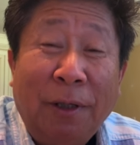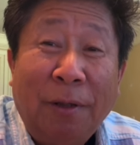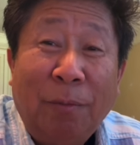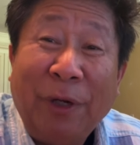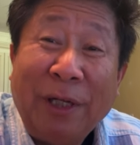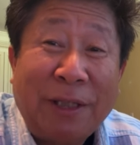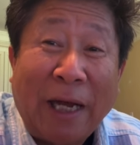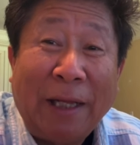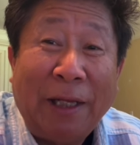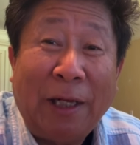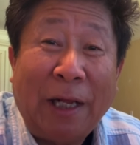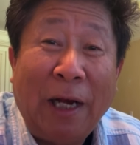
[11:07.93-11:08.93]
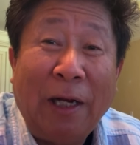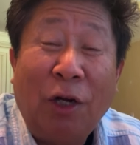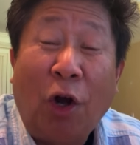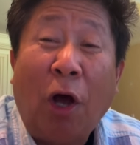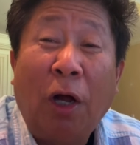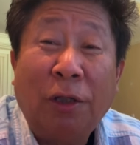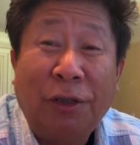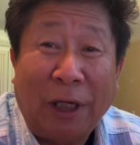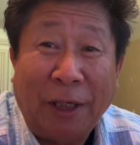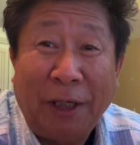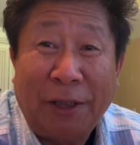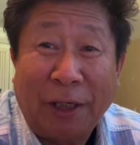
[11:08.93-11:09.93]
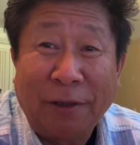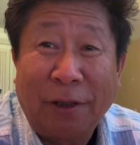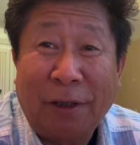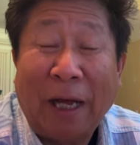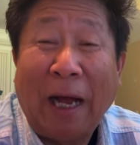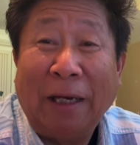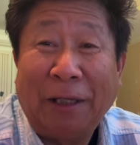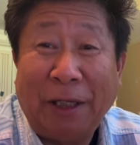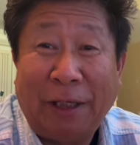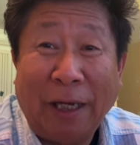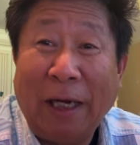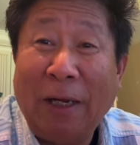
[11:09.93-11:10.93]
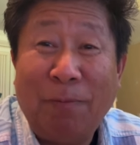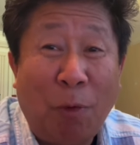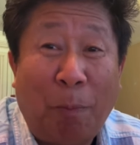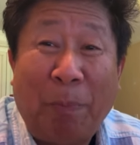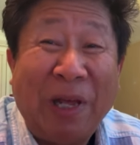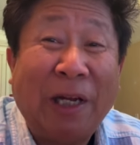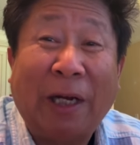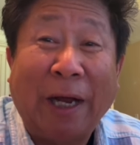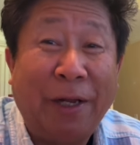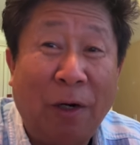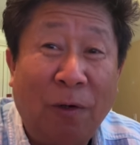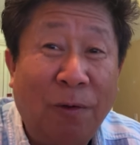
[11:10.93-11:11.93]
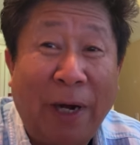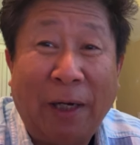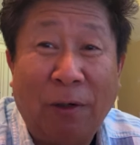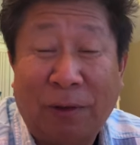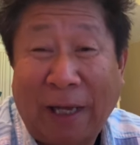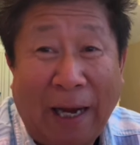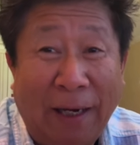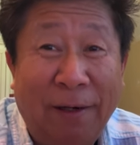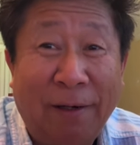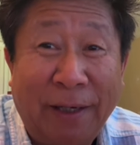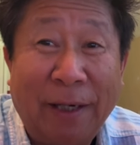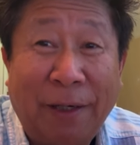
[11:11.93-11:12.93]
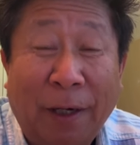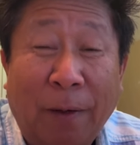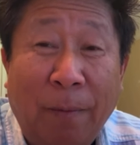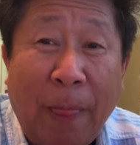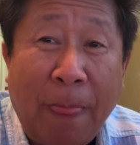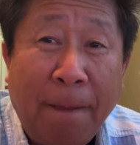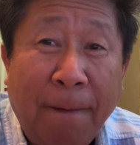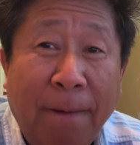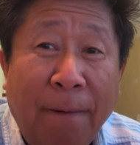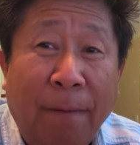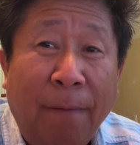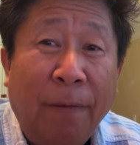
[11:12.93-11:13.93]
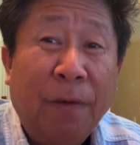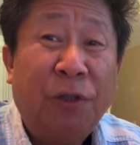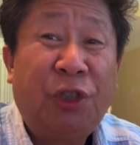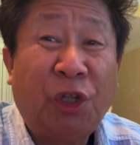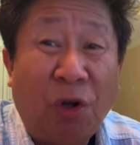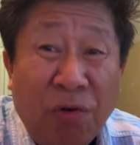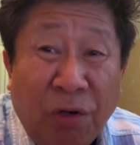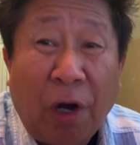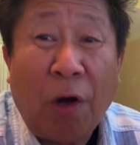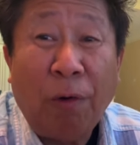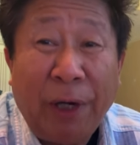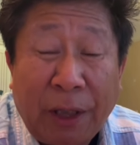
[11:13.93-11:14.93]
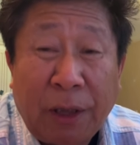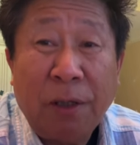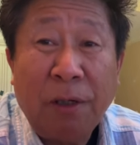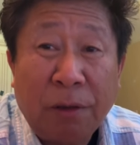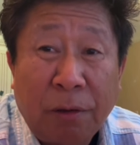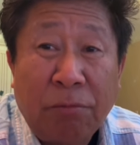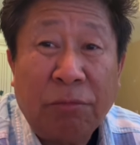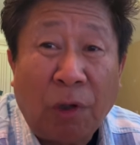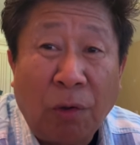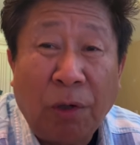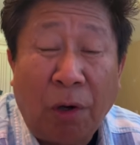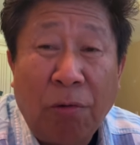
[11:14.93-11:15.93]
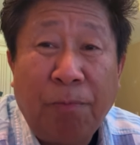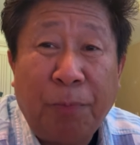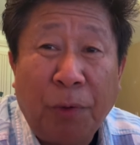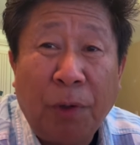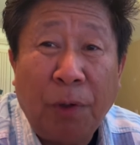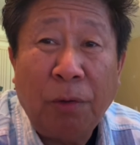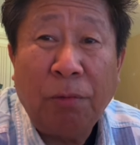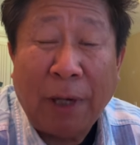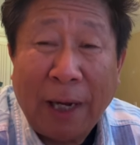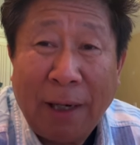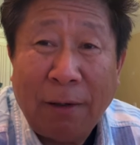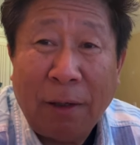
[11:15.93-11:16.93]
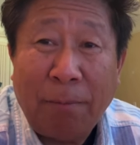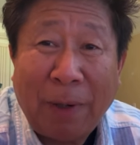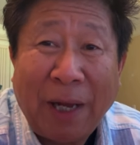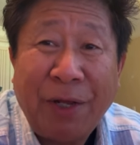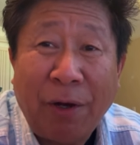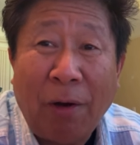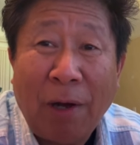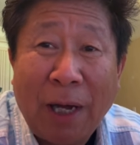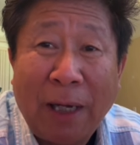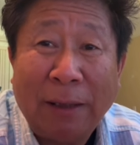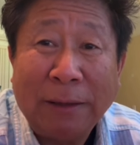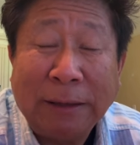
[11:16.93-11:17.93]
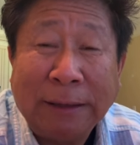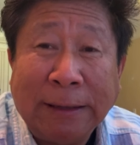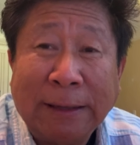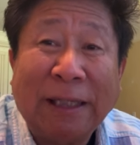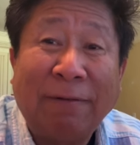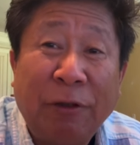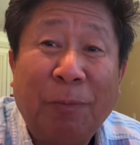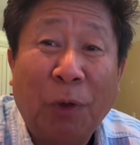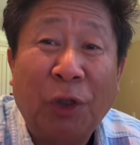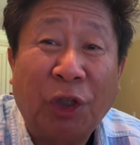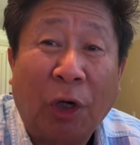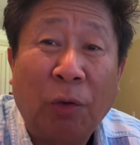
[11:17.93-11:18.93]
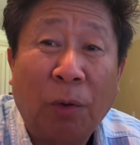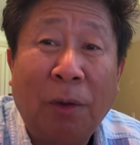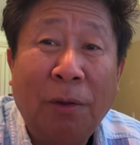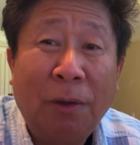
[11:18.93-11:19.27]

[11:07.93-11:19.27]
mới xa thì cha lên nó chẳng như chẳng giờ thả thì cha lên một pi cả giờ luôn nên lụt thả lên lên này giờ rong cầu lên cứ tông lông po ha ở lại do ha ở xa vừa po cho nó